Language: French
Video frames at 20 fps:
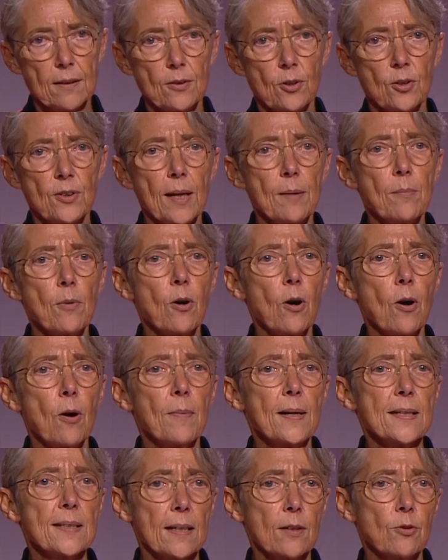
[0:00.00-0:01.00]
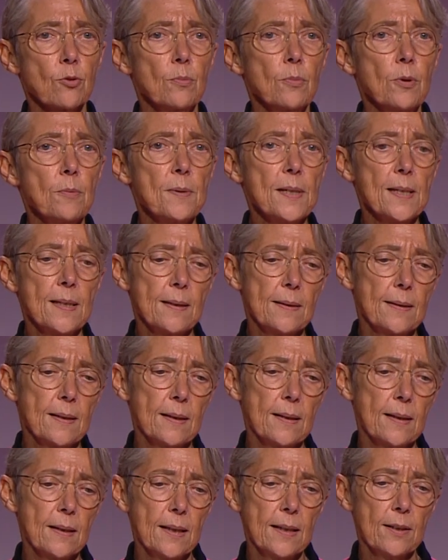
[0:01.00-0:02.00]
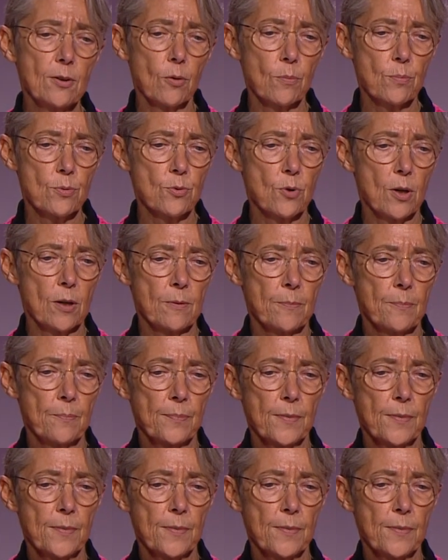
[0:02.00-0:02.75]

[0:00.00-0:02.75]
notamment en matière de mobilité et d'emploi.